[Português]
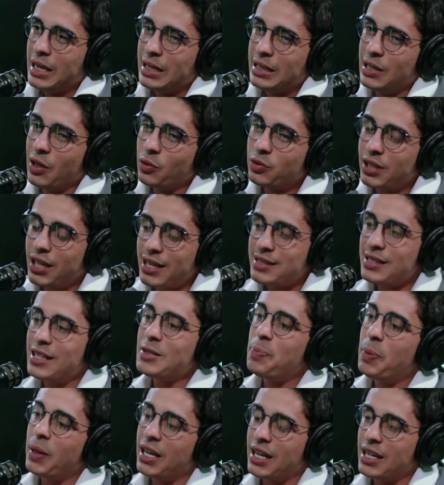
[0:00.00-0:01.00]
E eu tenho essa
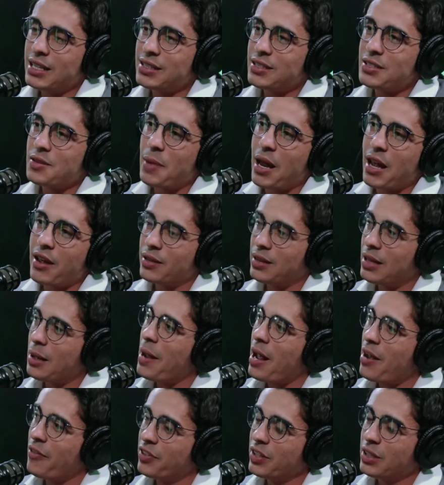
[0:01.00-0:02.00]
experiência minha, na
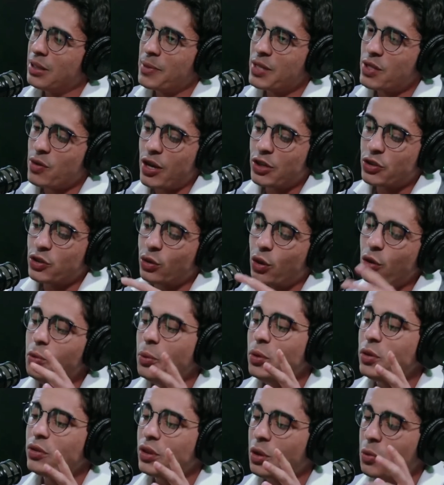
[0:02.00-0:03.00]
minha vida, mas eu acho que
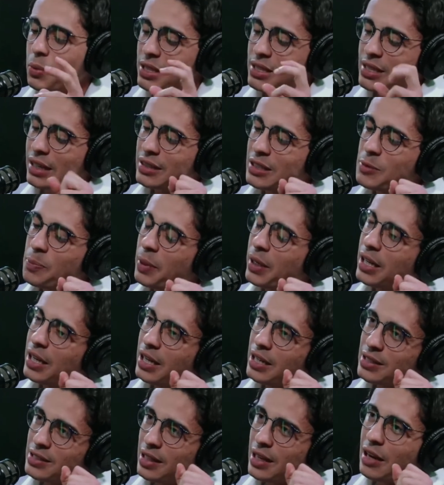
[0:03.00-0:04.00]
todo mundo tem uma certa
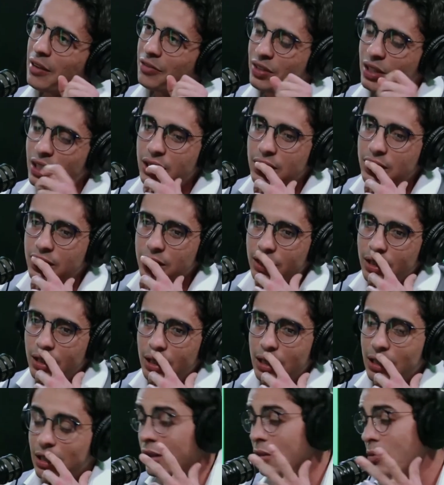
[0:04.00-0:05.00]
experiência na vida,
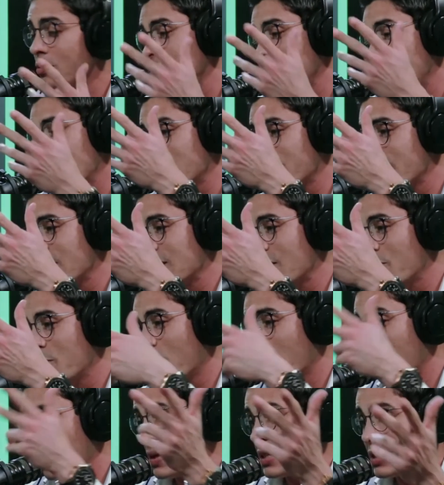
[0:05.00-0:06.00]
que às vezes é um
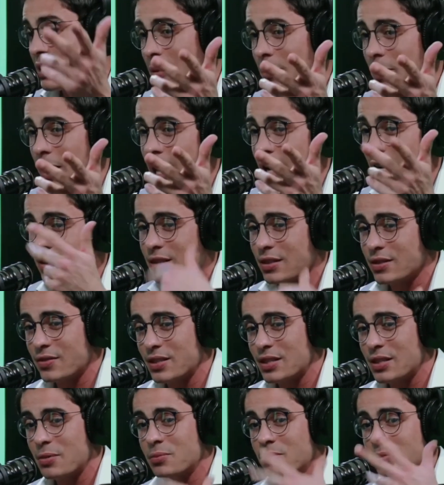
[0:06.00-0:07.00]
pouco mais dramática, às
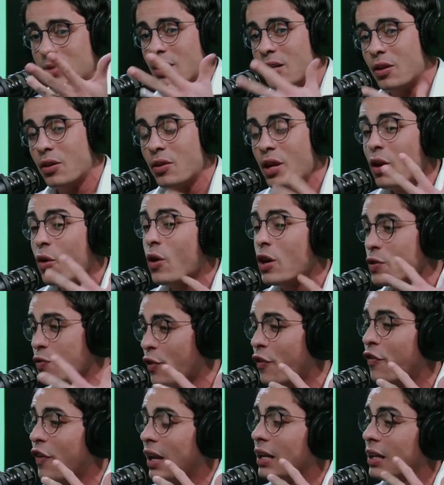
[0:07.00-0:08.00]
vezes é, Eu nem gosto de
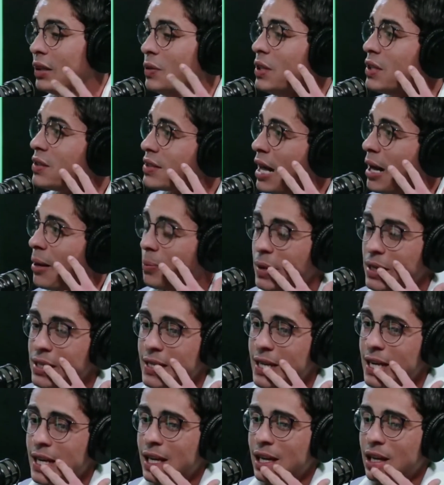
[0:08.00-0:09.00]
ficar falando isso, sabe?
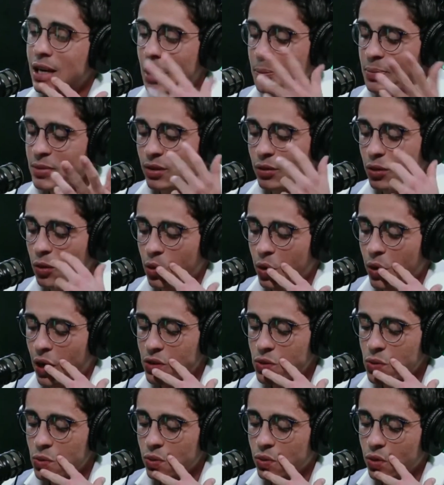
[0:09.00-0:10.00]
Mas é porque você tocou
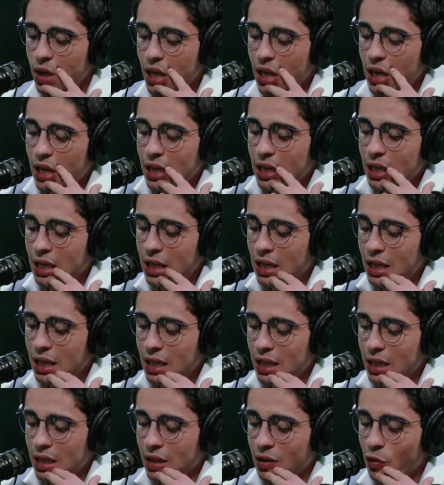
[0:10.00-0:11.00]
no assunto. E,
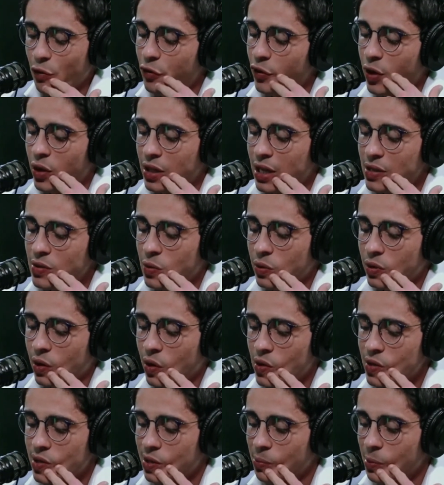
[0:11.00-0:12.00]
e, e no final das
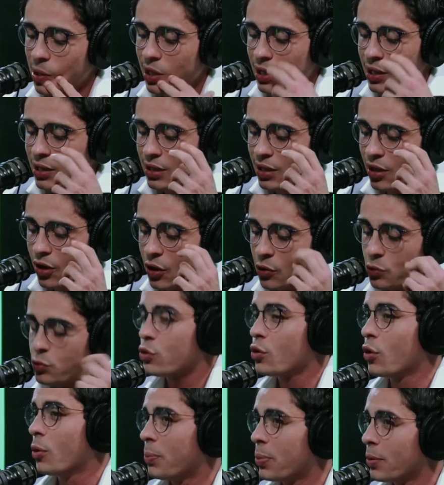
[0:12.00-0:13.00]
contas, nós estamos aqui, aqui, é um
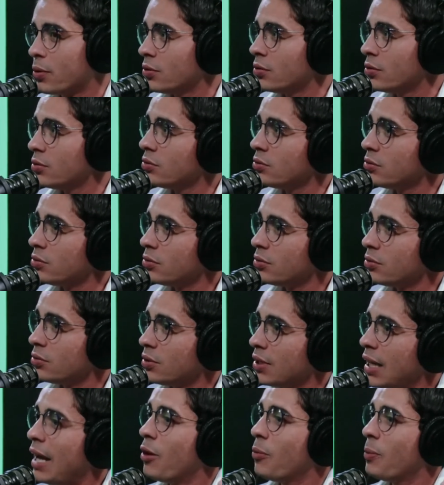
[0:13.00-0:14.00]
sopro
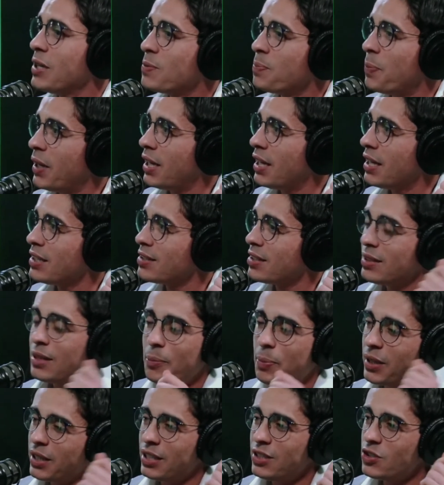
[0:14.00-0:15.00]
né, uma experiência,
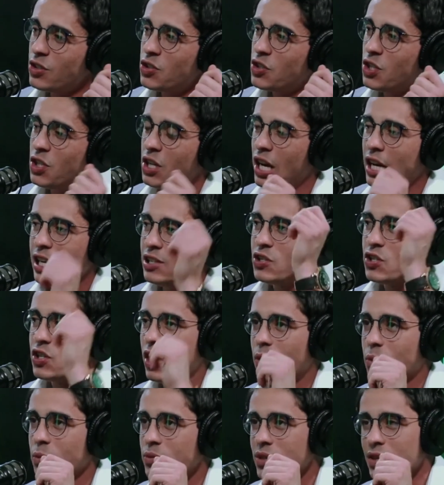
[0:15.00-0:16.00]
independente de
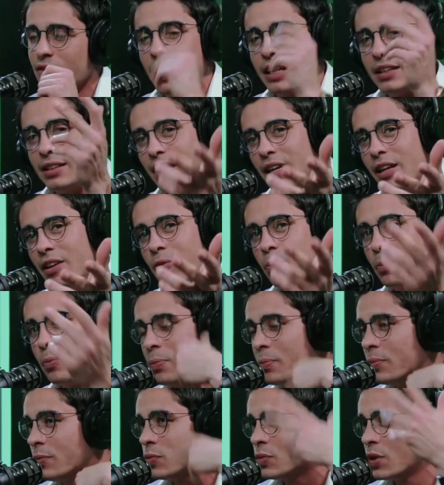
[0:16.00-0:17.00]
religião, se vai ter
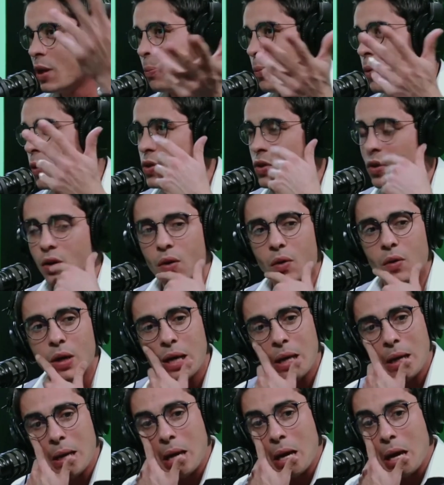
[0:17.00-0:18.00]
um, um depois ou não.
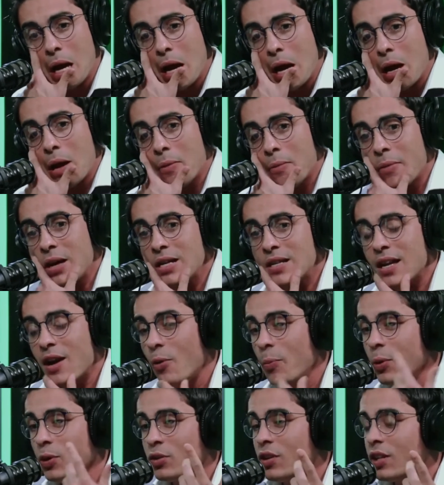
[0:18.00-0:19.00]
Mas é
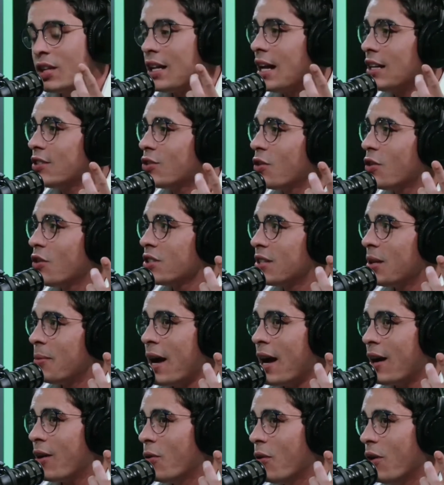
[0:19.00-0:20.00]
a oportunidade que nós
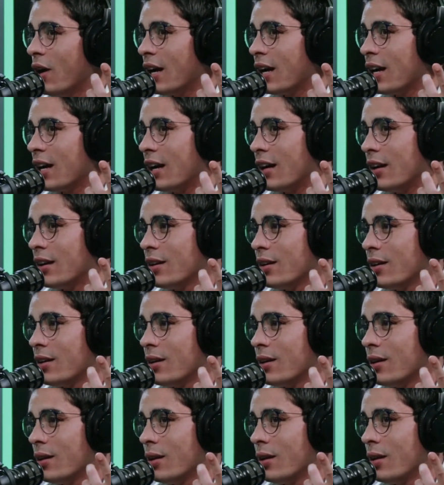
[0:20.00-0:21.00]
temos é agora, cara.
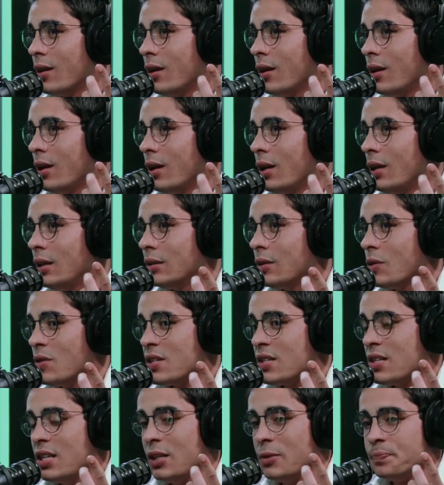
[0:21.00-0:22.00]
Então,
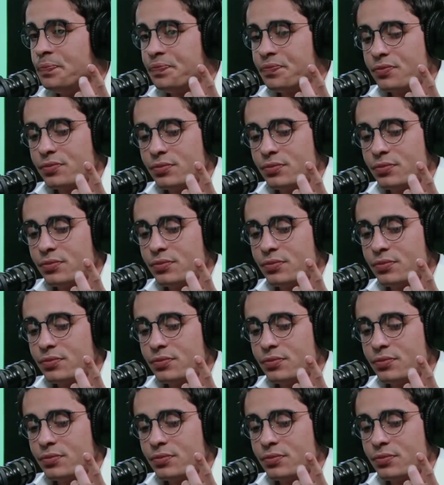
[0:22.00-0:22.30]
assim,